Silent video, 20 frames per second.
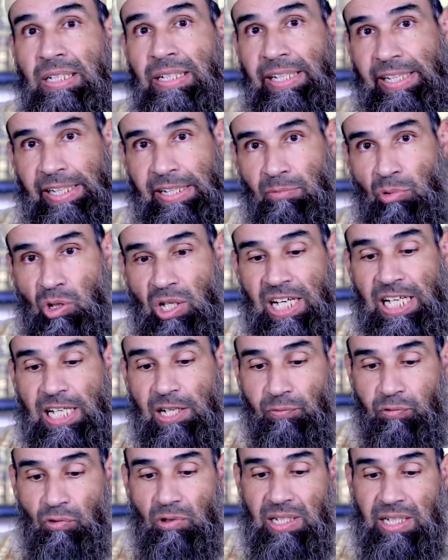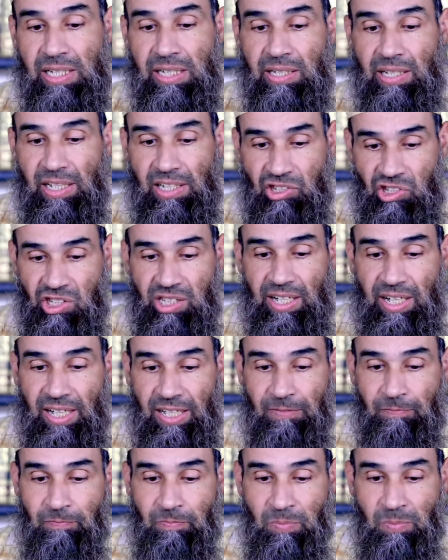يعني مخالف
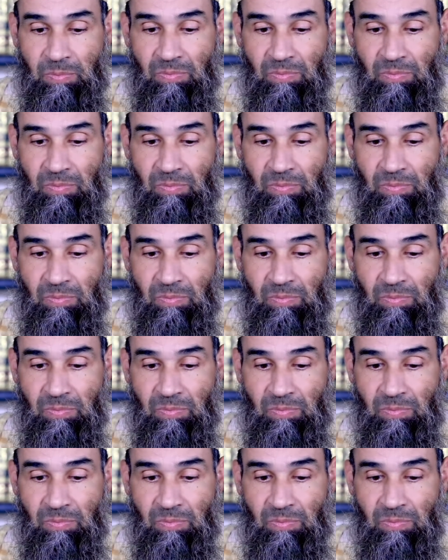للشرعه